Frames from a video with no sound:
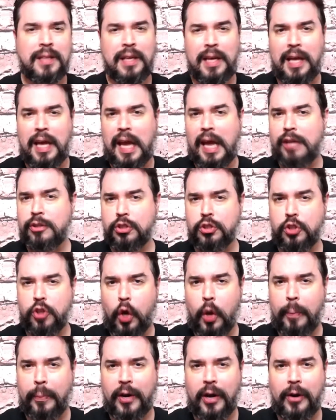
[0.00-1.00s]
Eso es todo
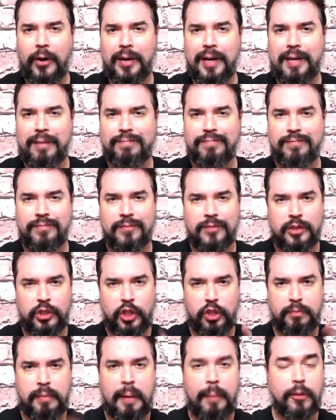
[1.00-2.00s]
por ahora. Nos
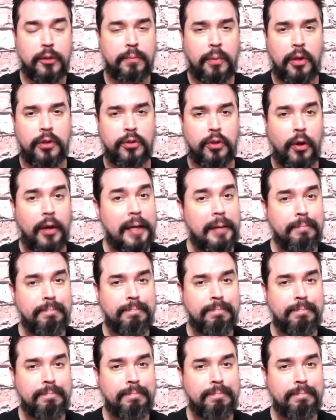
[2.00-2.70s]
vemos pronto y